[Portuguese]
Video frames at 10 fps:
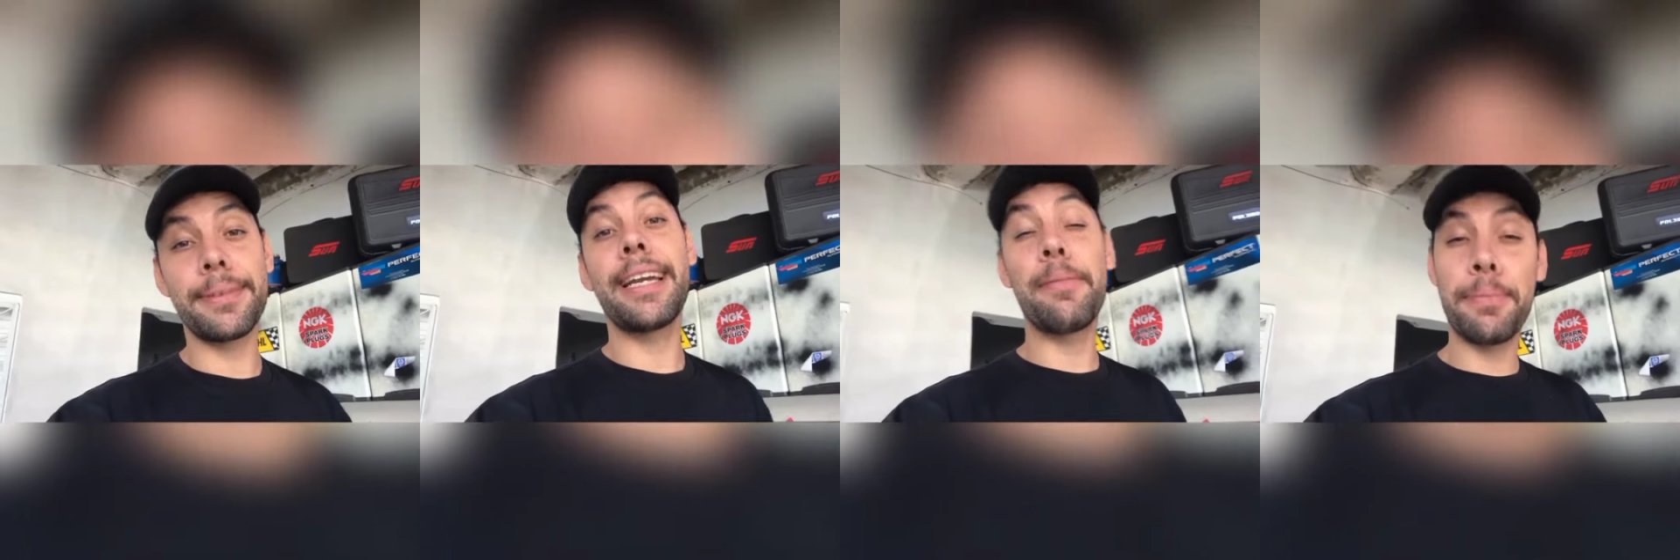
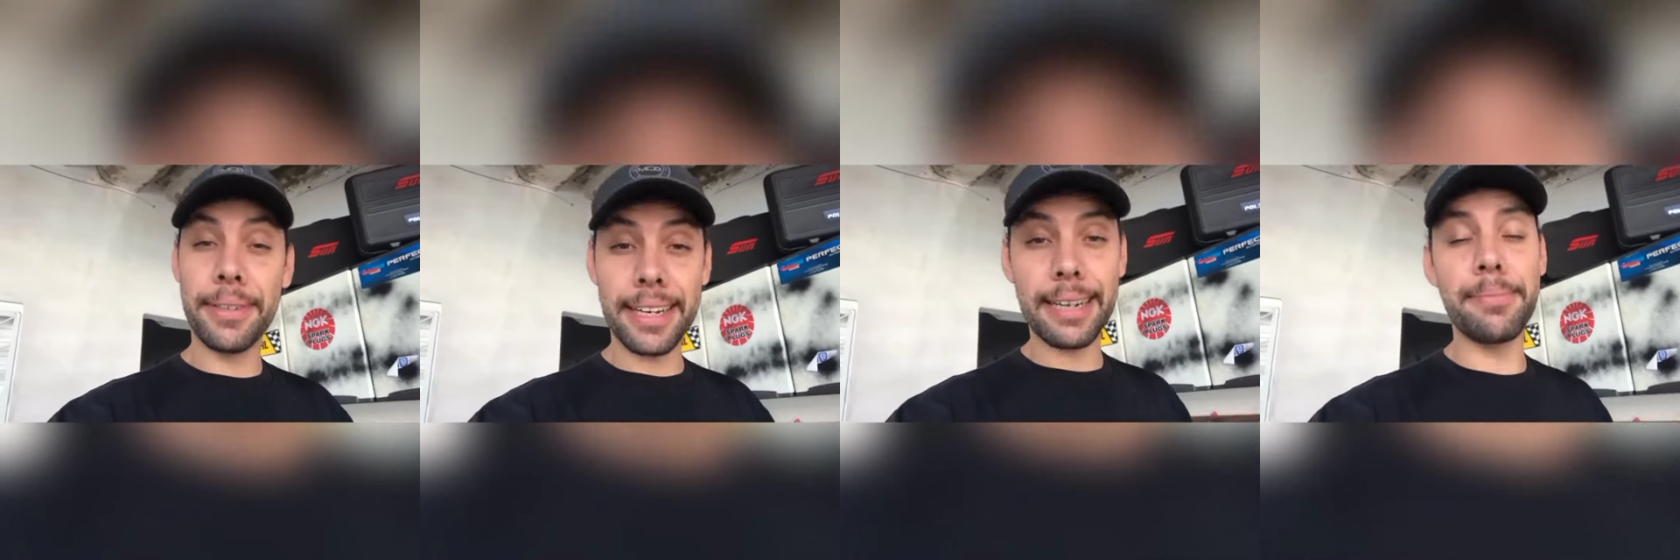quebra é um
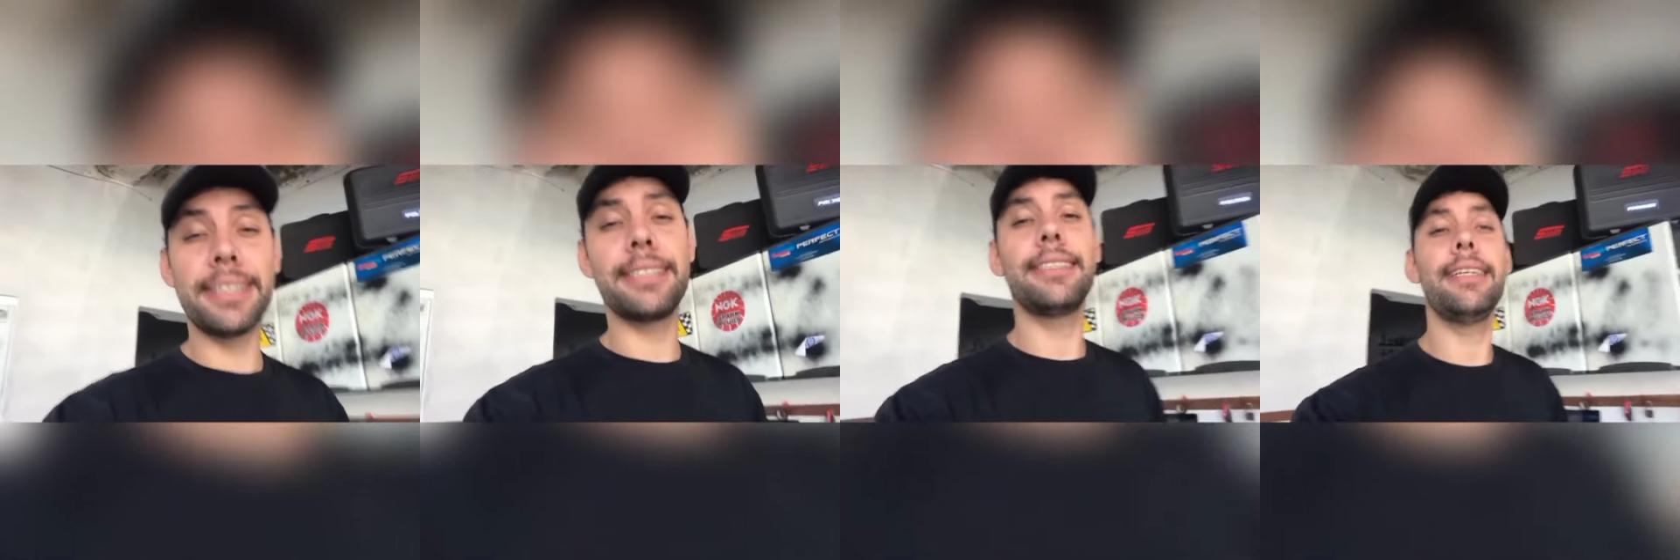pouquinho a
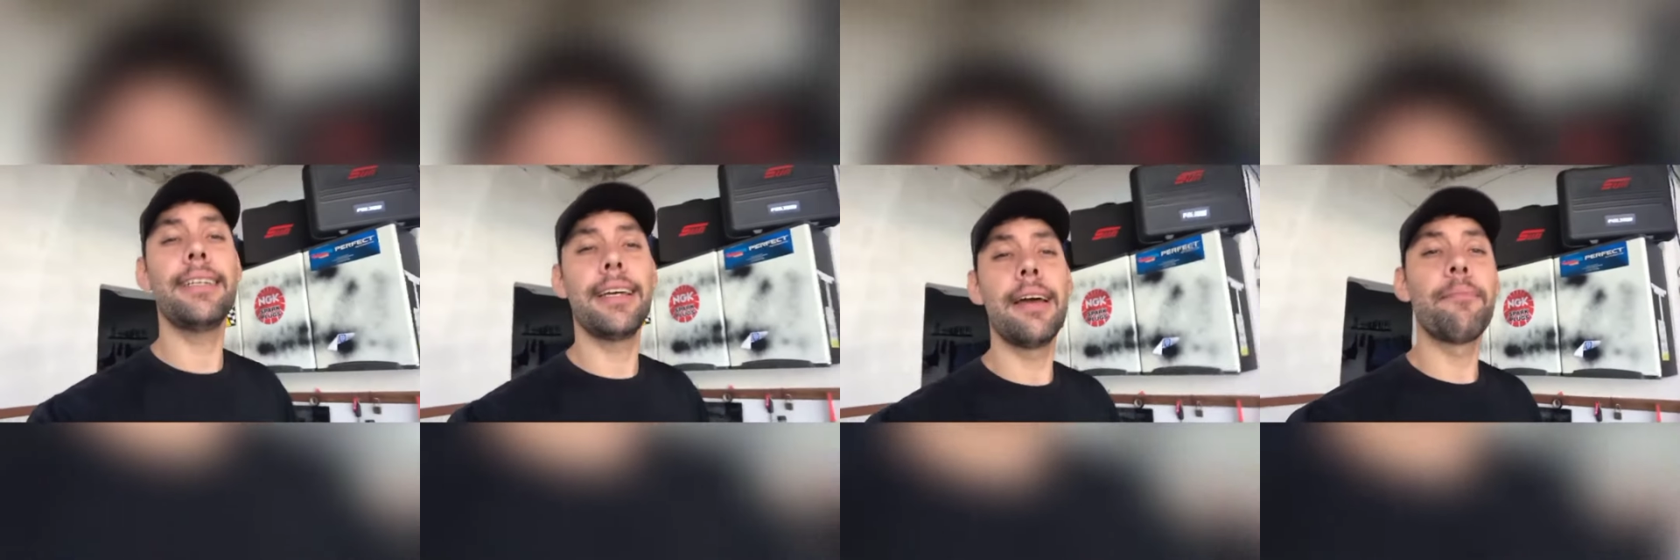cabeça, né?
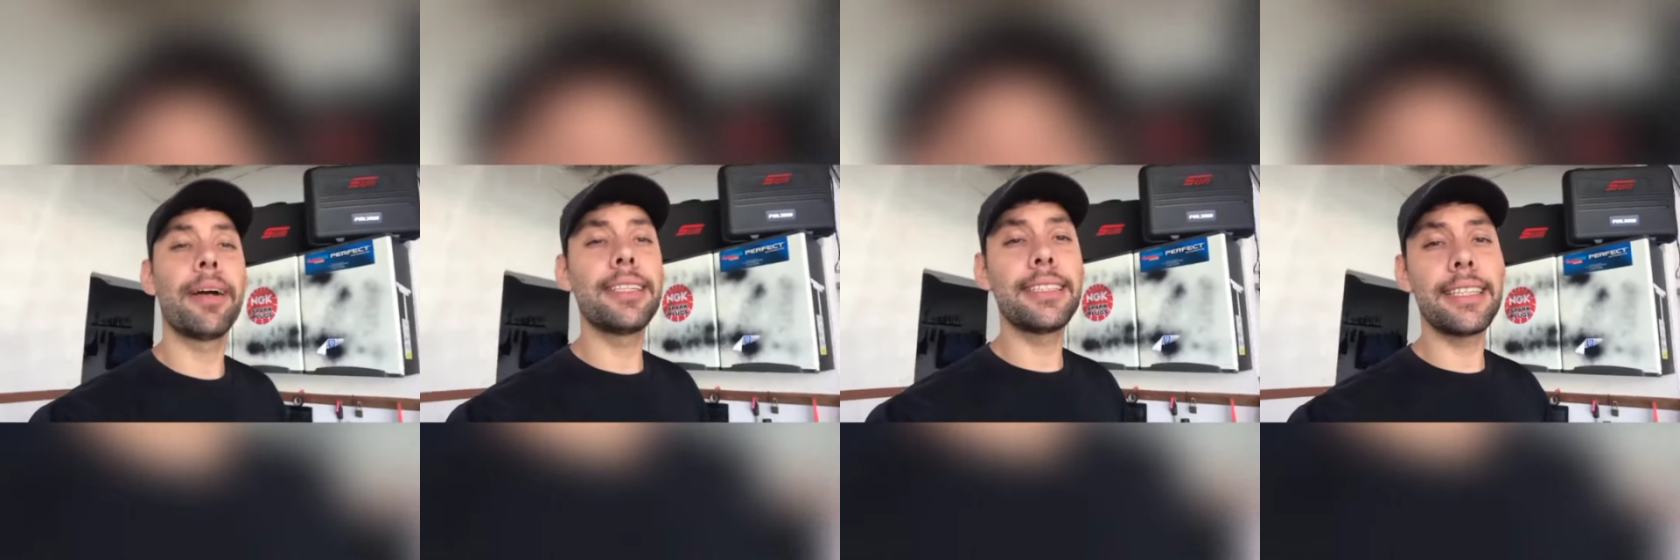
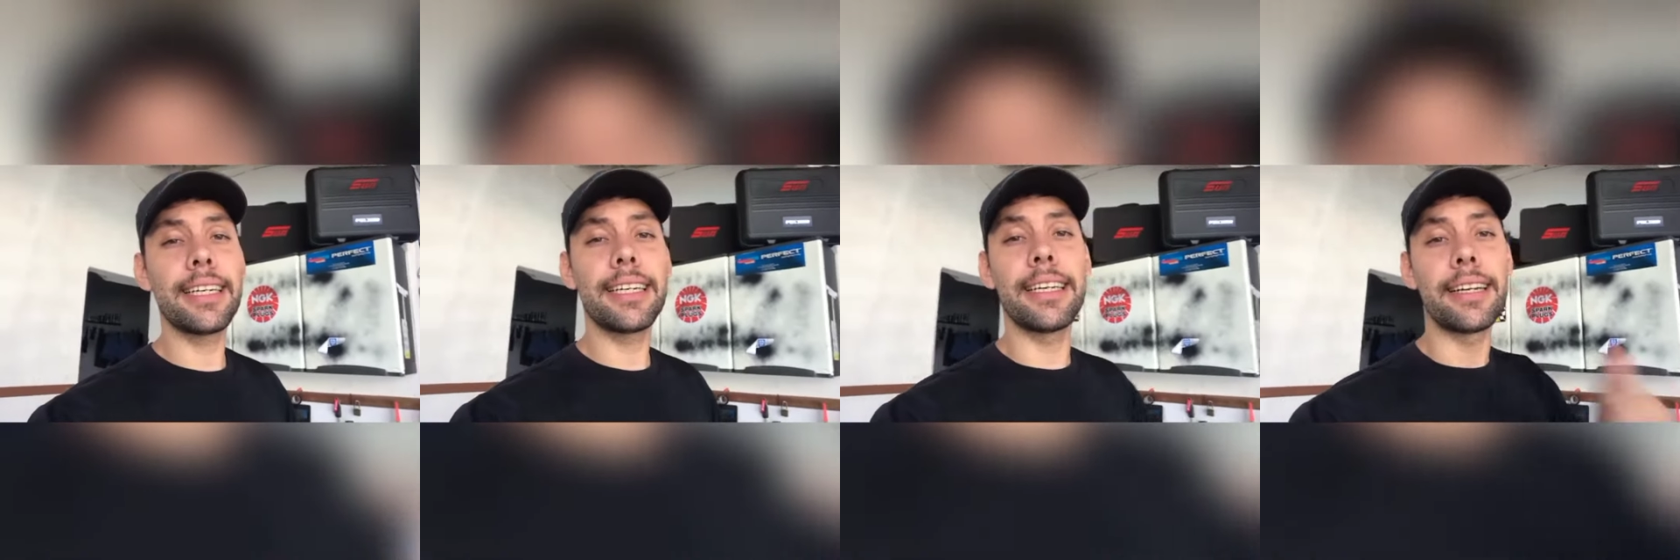Mas é isso
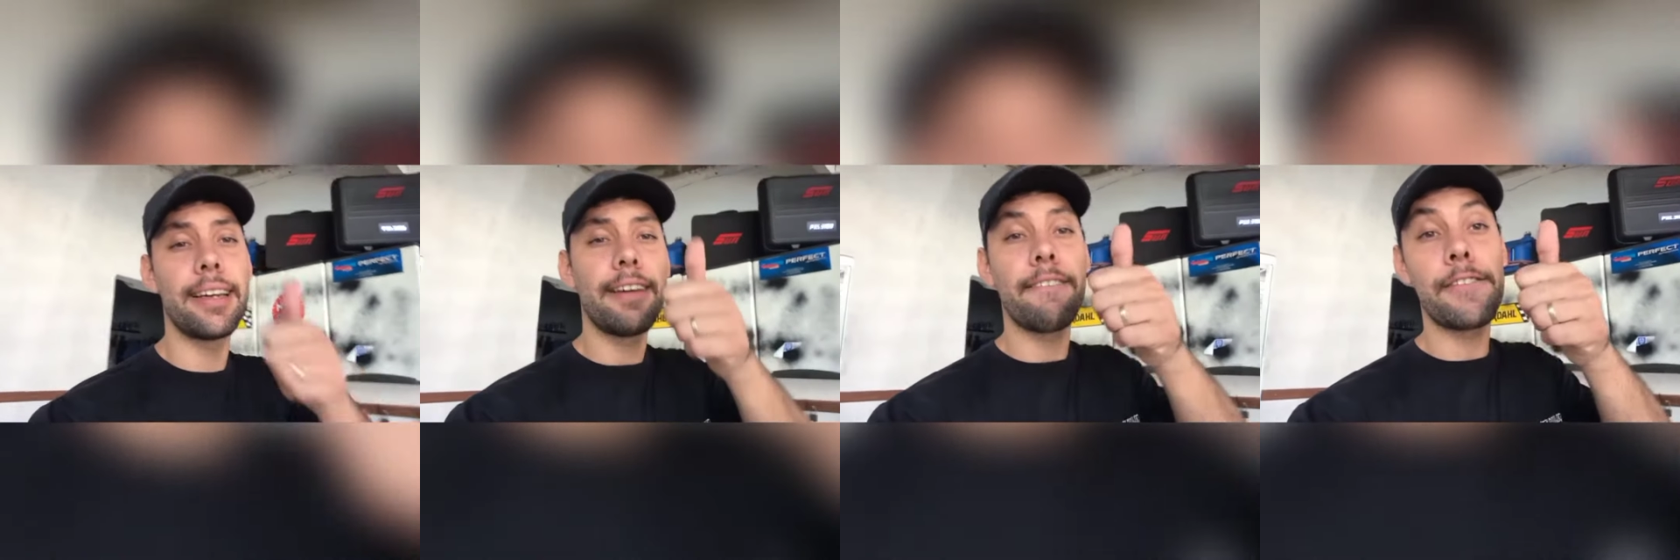aí, galera.
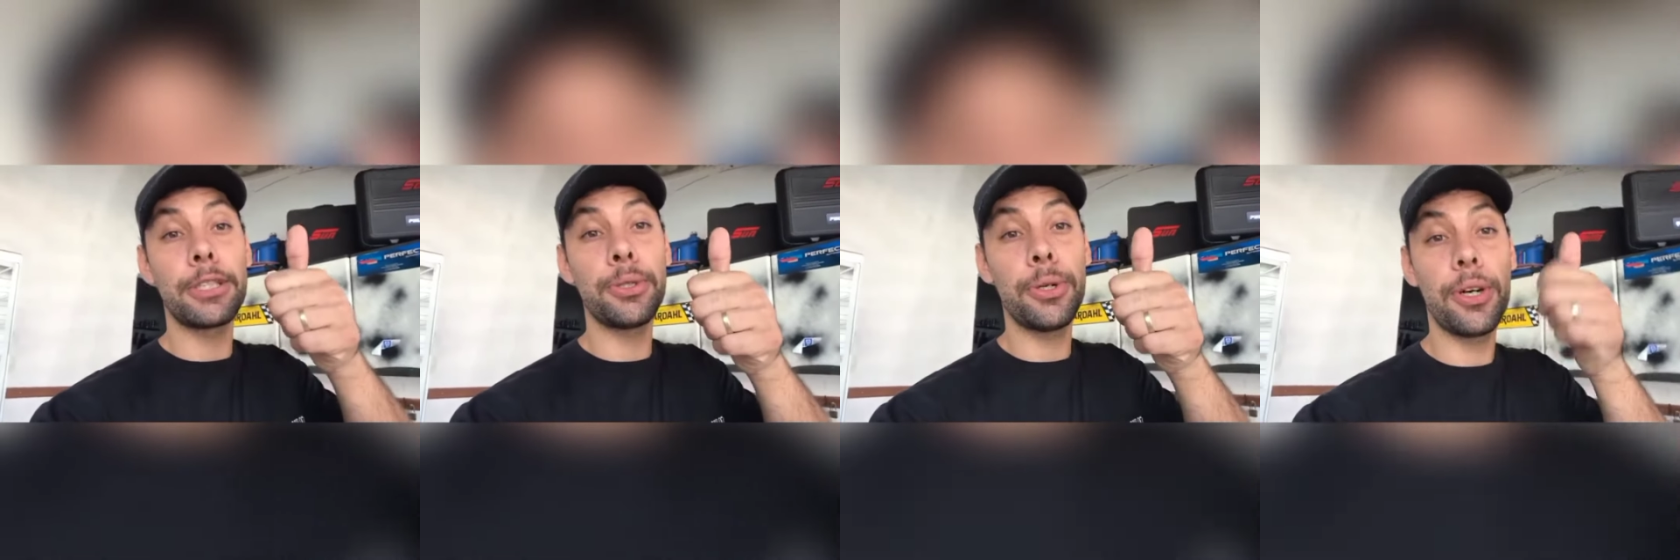
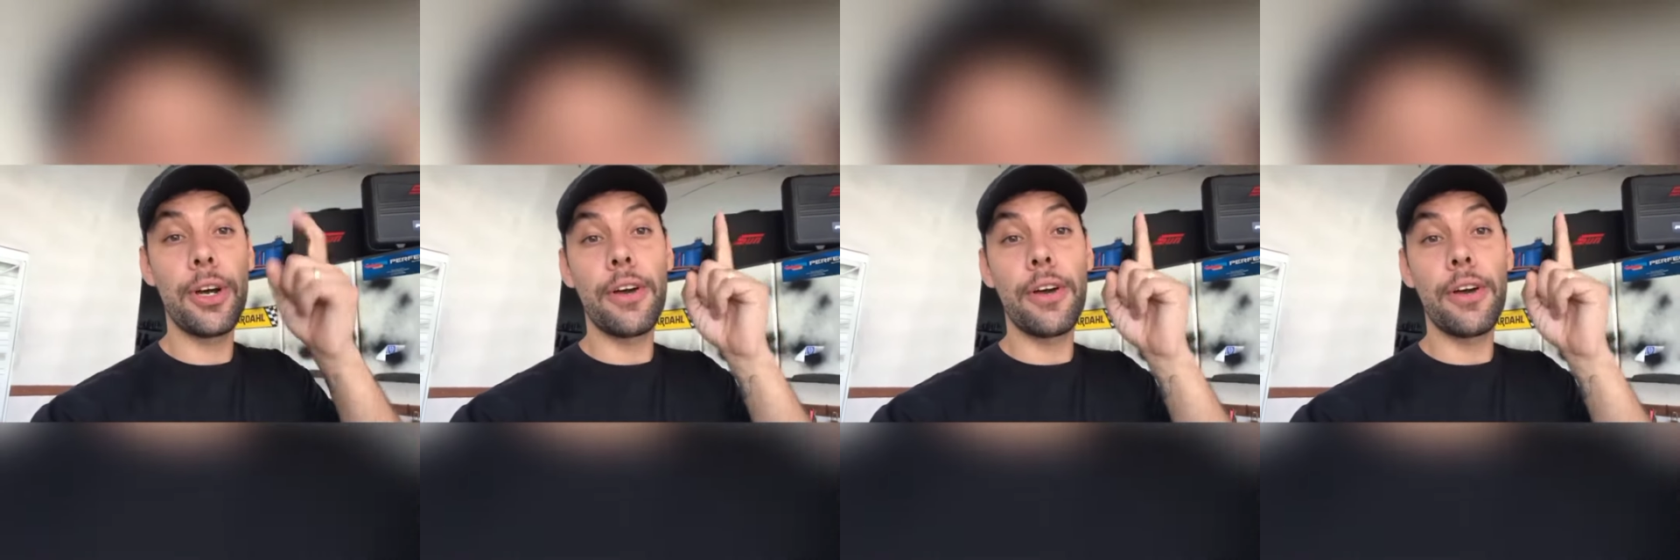Fechou?